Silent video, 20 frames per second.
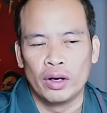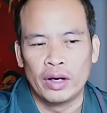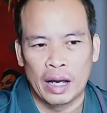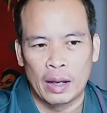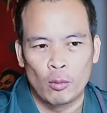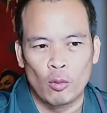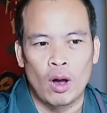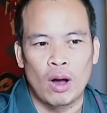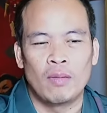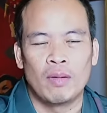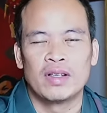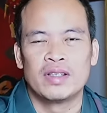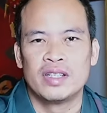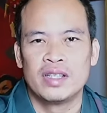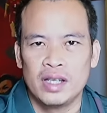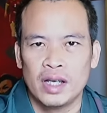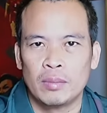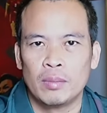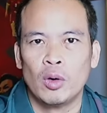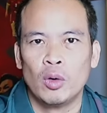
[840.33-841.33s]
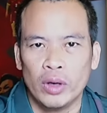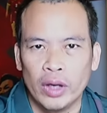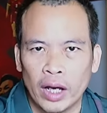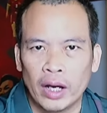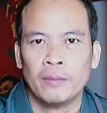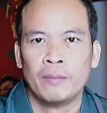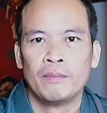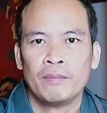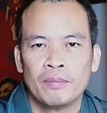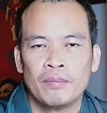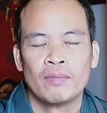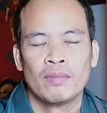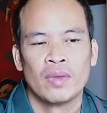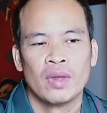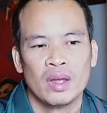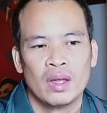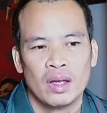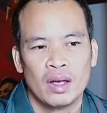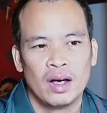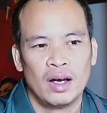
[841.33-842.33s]
Ngày hôm qua cũng là sinh nhật Bầu Hiển,
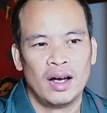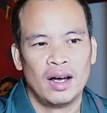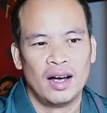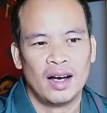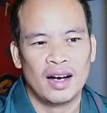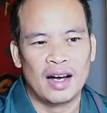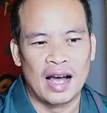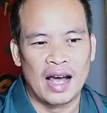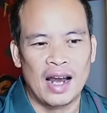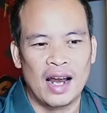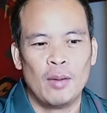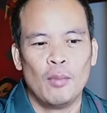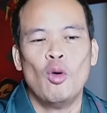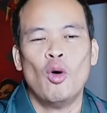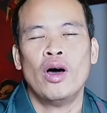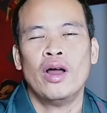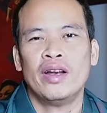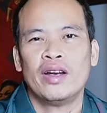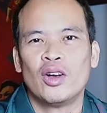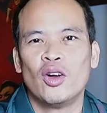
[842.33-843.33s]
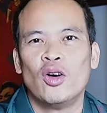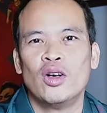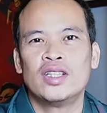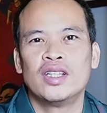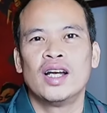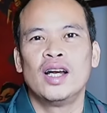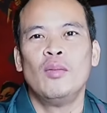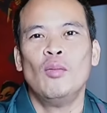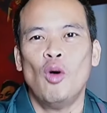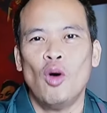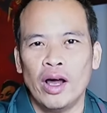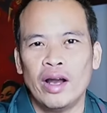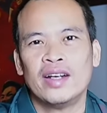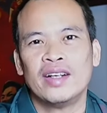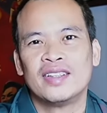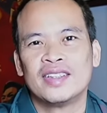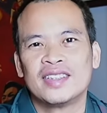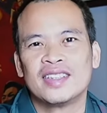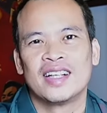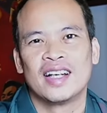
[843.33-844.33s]
khá là buồn, đội rất là buồn.
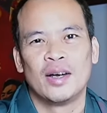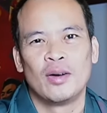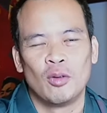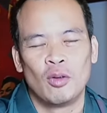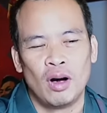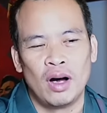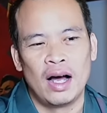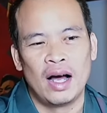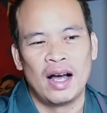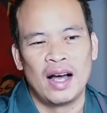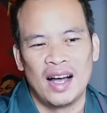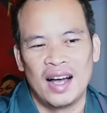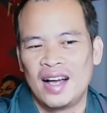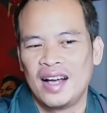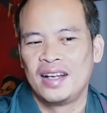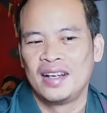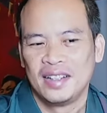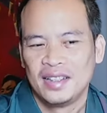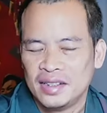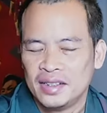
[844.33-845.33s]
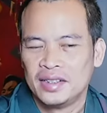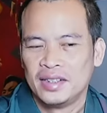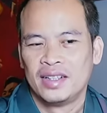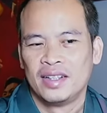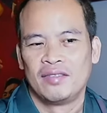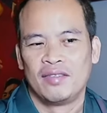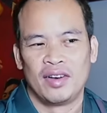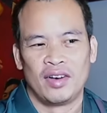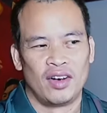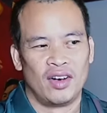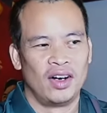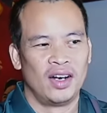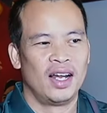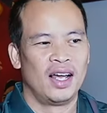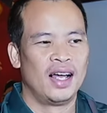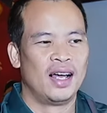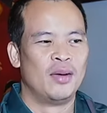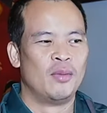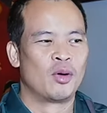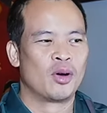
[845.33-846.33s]
Ngày hôm qua phải nói
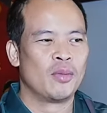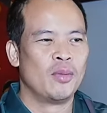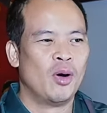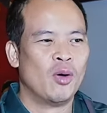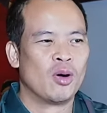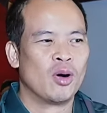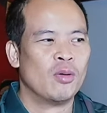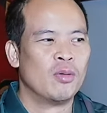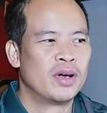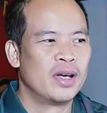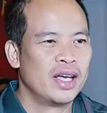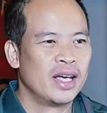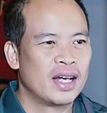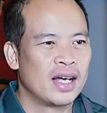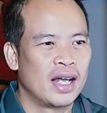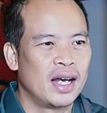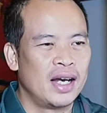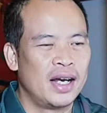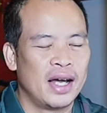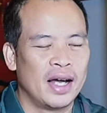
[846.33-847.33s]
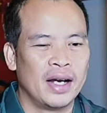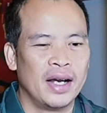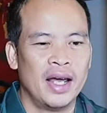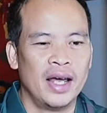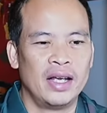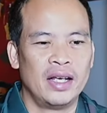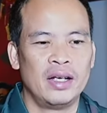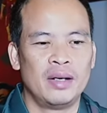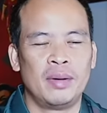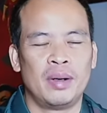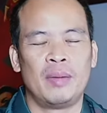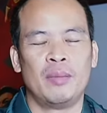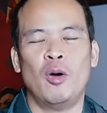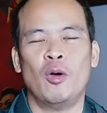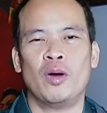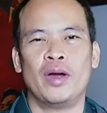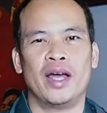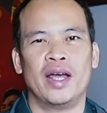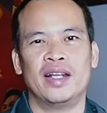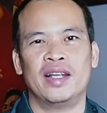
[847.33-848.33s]
là một cái bầu không khí khá là nặng nề, nhưng mà
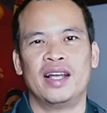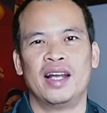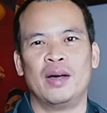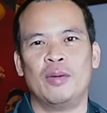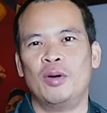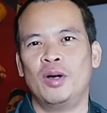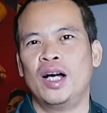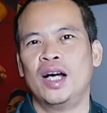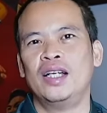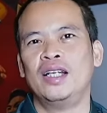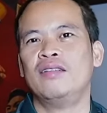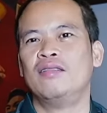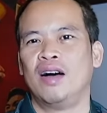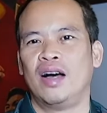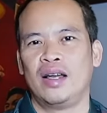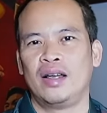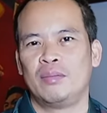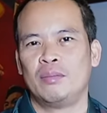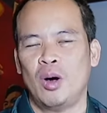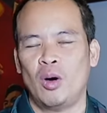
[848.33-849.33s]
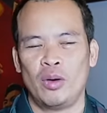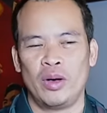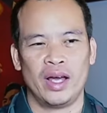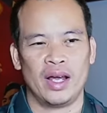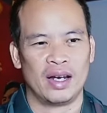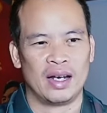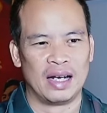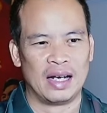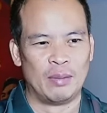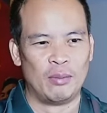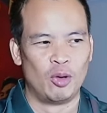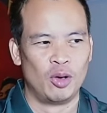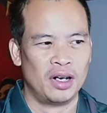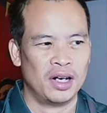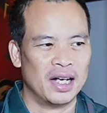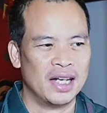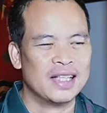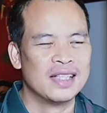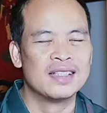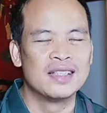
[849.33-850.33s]
Bầu Hiển thì là một người như vậy. Bầu Hiển là một
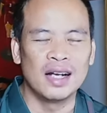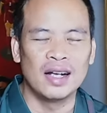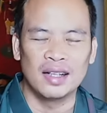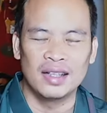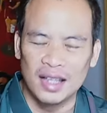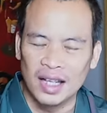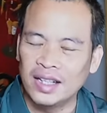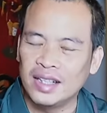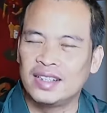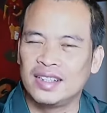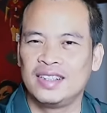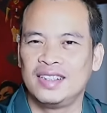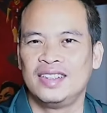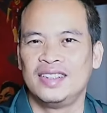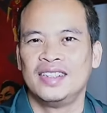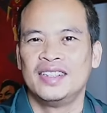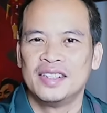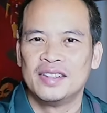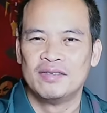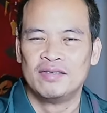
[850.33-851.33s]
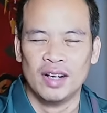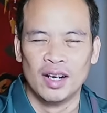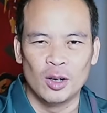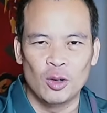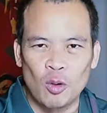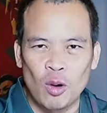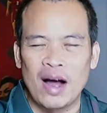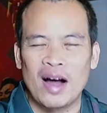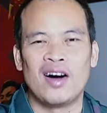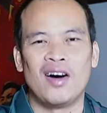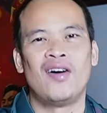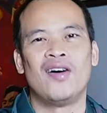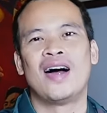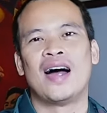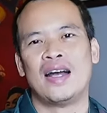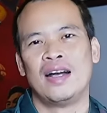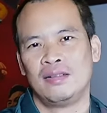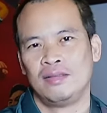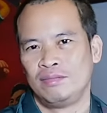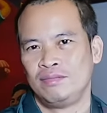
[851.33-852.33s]
người rất thích vượt qua khó khăn.